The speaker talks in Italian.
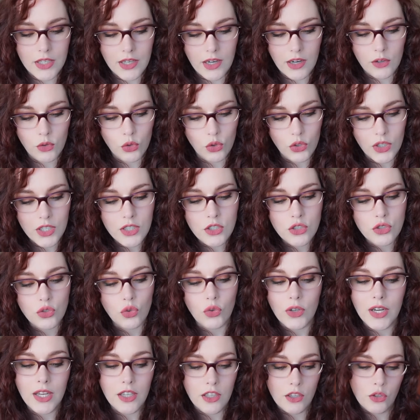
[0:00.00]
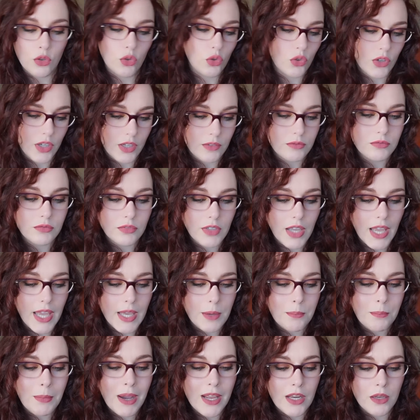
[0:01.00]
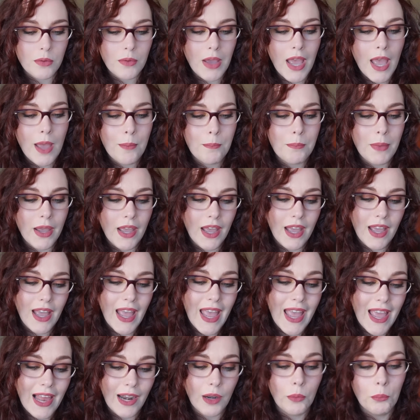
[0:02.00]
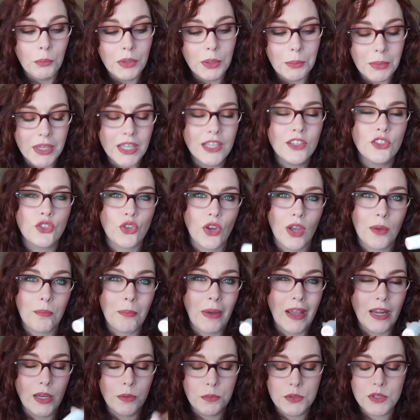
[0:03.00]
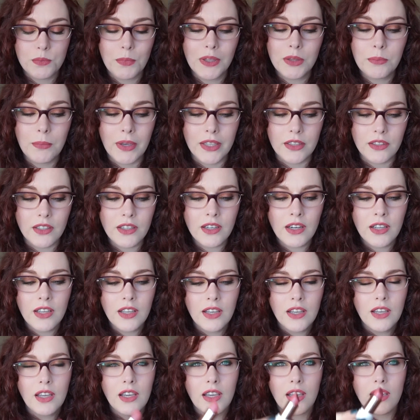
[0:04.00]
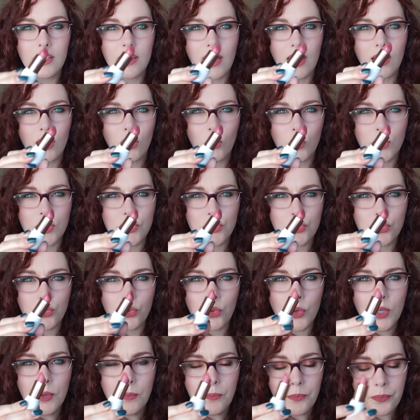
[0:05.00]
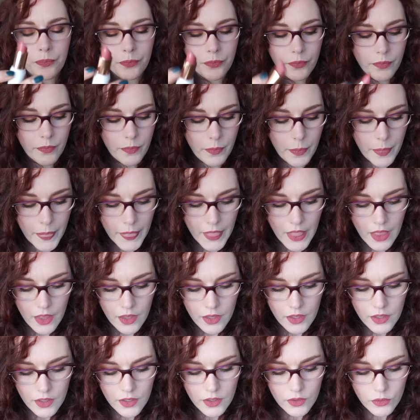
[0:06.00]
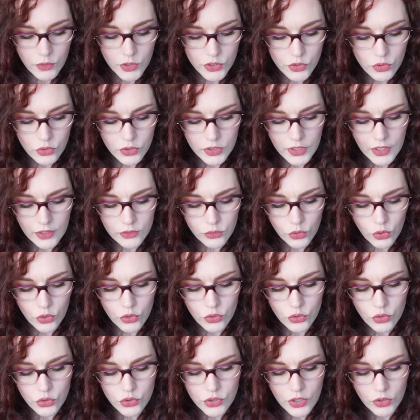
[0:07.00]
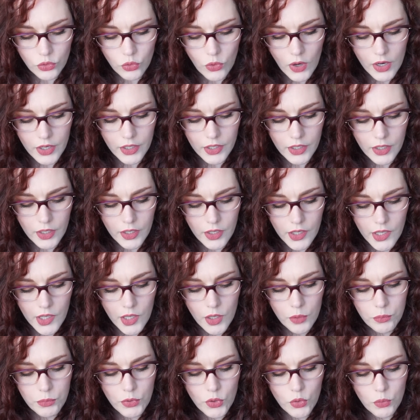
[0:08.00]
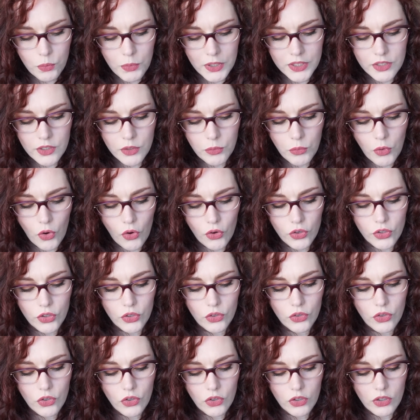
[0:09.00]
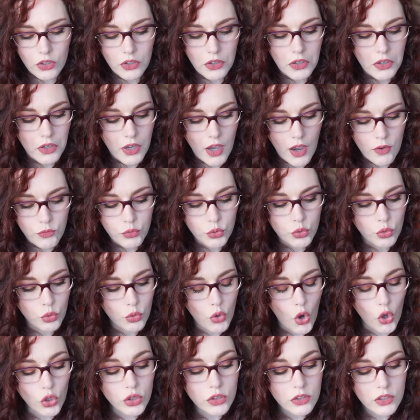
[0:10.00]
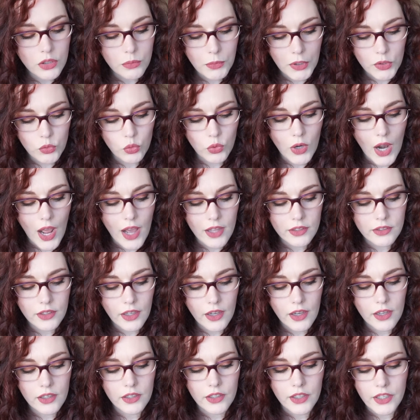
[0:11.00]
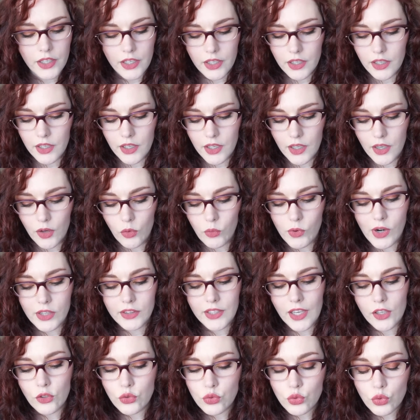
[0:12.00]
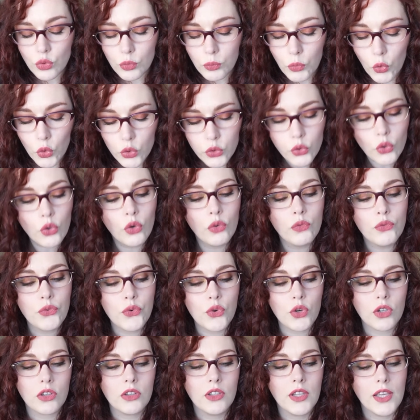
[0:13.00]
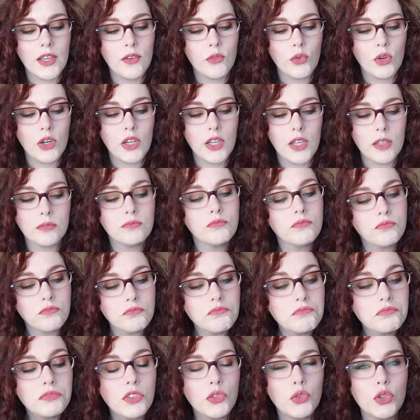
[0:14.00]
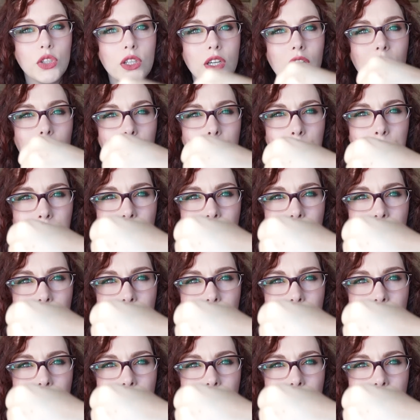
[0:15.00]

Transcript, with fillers: nella colorazione, il colore è My MLBB, cioè My Lips But Better, ed è questo qui, questo tra l'altro l'ho indossato anche per un matrimonio eh, ha avuto un'ottima durata e una texture molto confortevole devo dire che mi